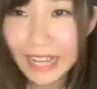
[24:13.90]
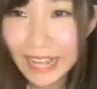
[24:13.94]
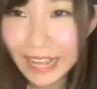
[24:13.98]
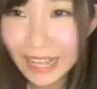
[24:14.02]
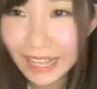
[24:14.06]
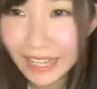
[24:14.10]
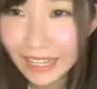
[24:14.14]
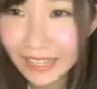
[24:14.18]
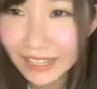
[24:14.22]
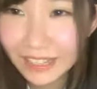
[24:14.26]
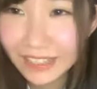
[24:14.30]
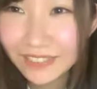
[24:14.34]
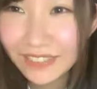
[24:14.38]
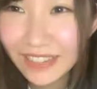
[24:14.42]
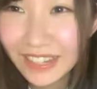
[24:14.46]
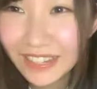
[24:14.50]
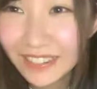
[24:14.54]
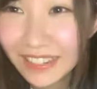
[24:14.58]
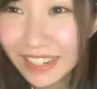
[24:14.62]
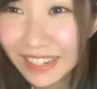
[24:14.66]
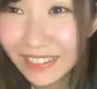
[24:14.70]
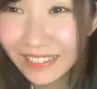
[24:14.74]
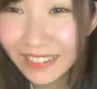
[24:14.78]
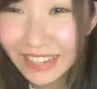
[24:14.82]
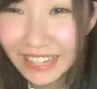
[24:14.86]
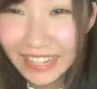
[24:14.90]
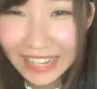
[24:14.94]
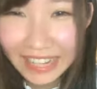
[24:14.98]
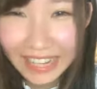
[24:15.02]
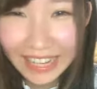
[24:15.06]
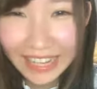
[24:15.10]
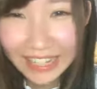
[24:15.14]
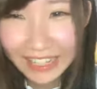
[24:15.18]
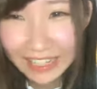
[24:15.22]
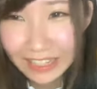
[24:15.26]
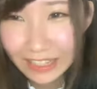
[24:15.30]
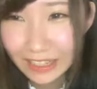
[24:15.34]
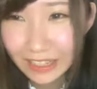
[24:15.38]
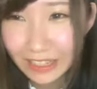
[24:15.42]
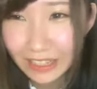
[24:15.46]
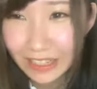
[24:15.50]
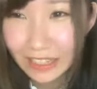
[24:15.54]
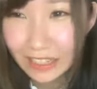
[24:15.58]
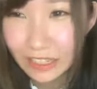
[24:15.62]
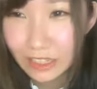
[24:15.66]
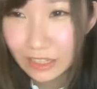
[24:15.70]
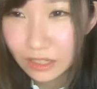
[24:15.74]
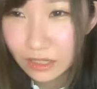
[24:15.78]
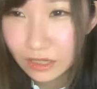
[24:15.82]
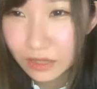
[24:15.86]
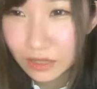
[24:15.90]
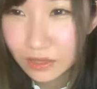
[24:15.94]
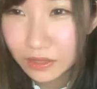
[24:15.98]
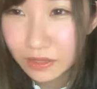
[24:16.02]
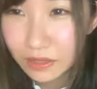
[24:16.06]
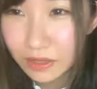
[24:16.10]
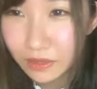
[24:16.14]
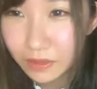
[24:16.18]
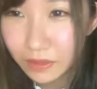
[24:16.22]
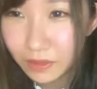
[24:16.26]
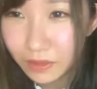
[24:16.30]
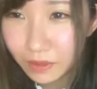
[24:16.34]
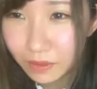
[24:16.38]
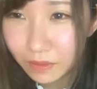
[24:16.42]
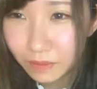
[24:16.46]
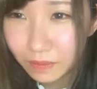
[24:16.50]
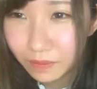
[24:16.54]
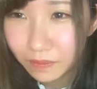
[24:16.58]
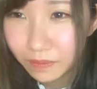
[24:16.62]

ね馬の名前ねそうそ